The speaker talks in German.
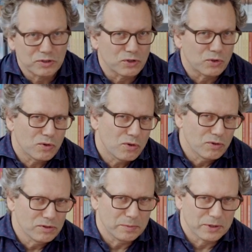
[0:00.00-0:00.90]
so
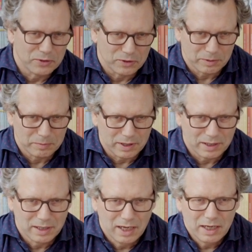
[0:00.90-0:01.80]

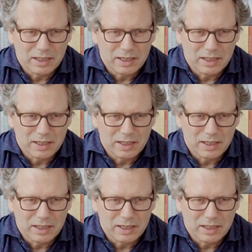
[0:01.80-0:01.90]
unüberhörbar,